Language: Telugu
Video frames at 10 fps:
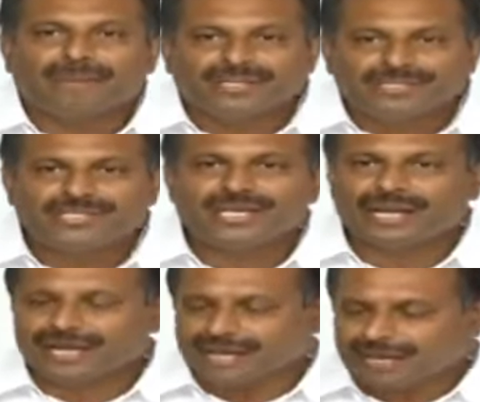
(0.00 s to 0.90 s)
మంచి
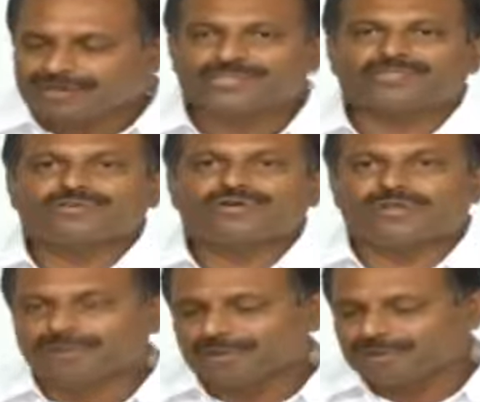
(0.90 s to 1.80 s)
నిర్ణయాలు
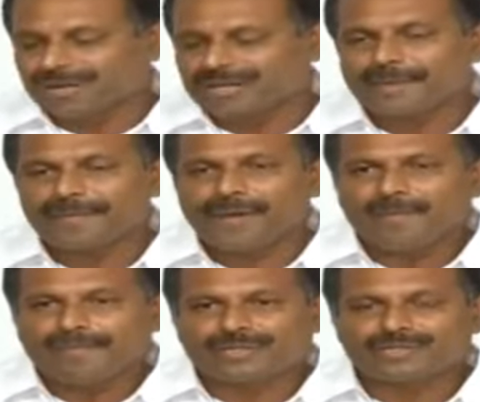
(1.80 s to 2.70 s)
తీసుకోవడంలో అంటే
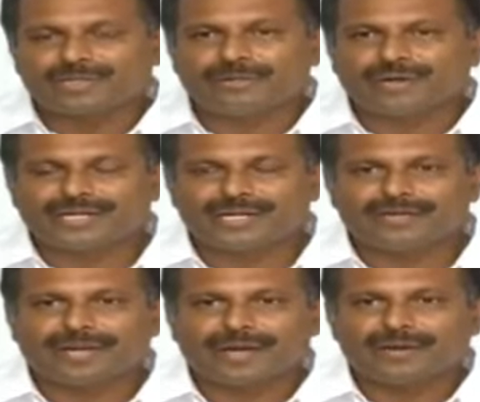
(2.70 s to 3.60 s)
ప్రతి ఒక్కటి
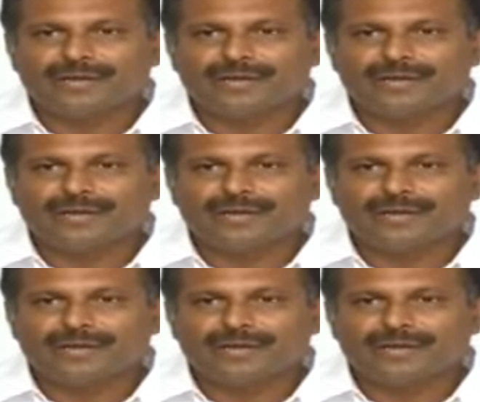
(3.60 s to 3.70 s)
కూడా